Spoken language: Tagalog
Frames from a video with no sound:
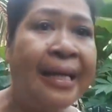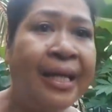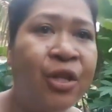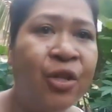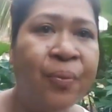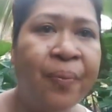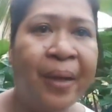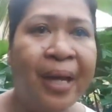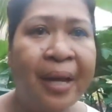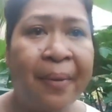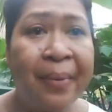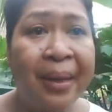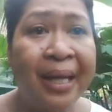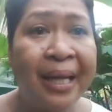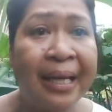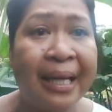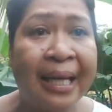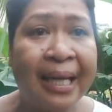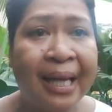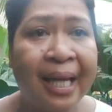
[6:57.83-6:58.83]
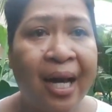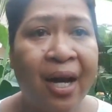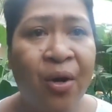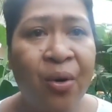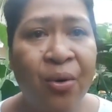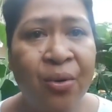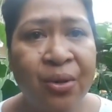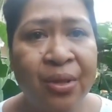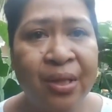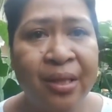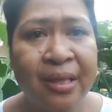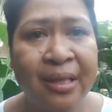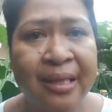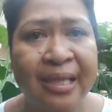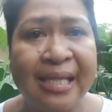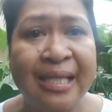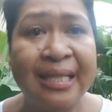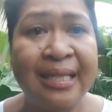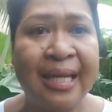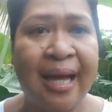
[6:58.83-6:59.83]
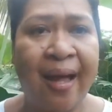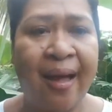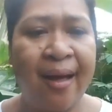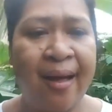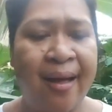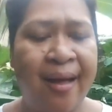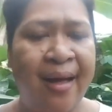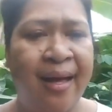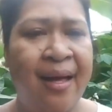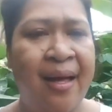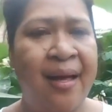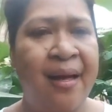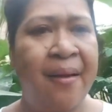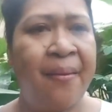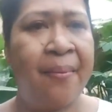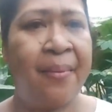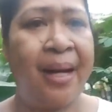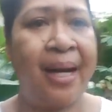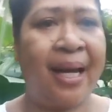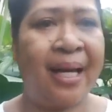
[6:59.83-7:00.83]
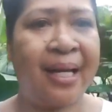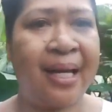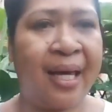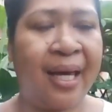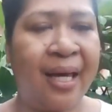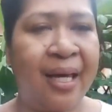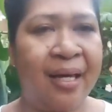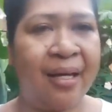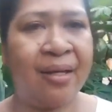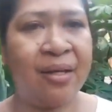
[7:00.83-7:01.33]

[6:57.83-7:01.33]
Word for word: dito pala may nakita akong isa. Malaki